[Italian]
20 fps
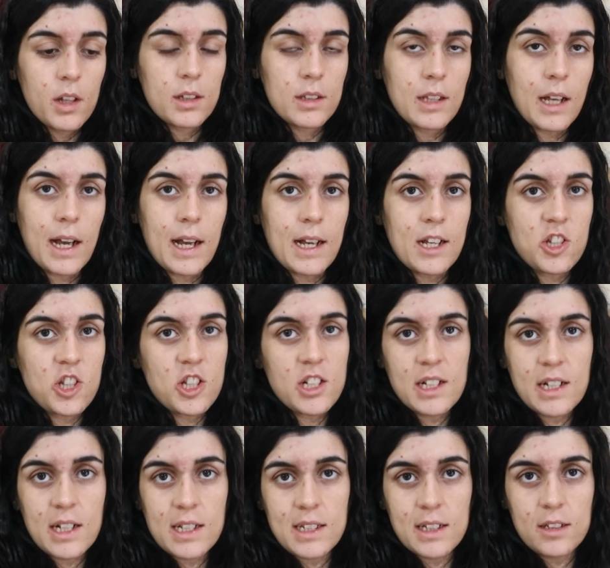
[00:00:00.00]
da
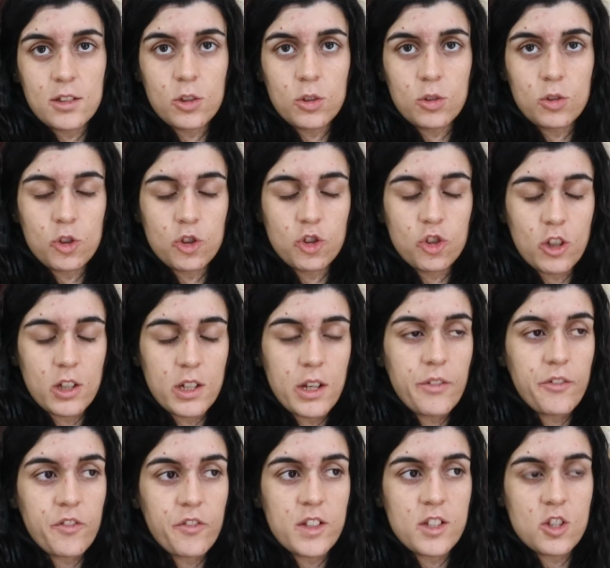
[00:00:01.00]
circa 7-8 giorni
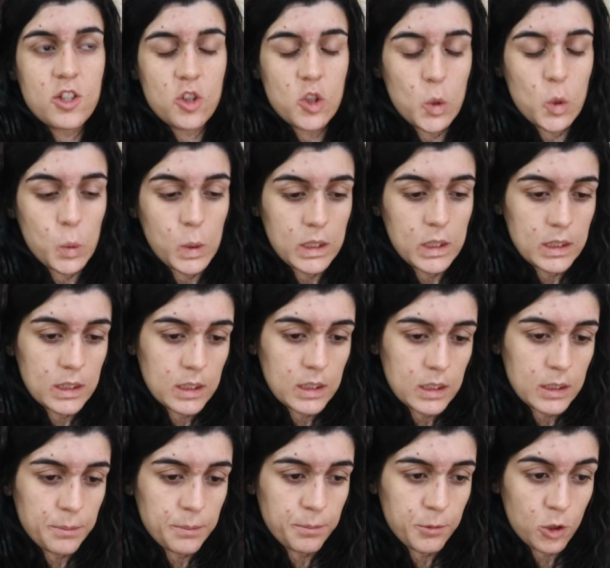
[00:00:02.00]
è fisso,
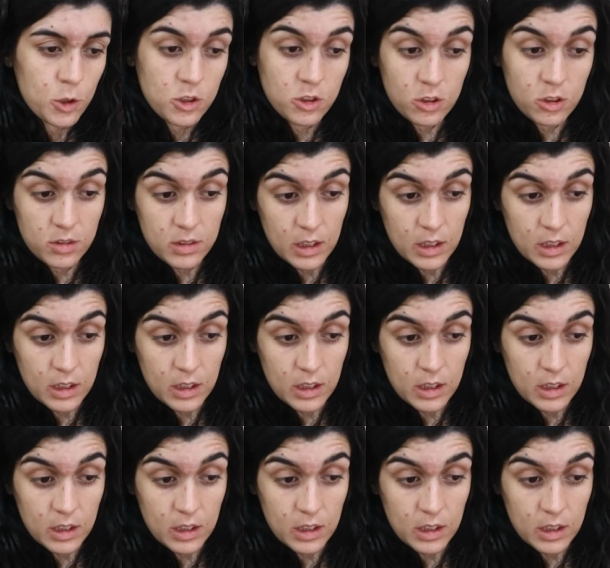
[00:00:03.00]
quindi non sto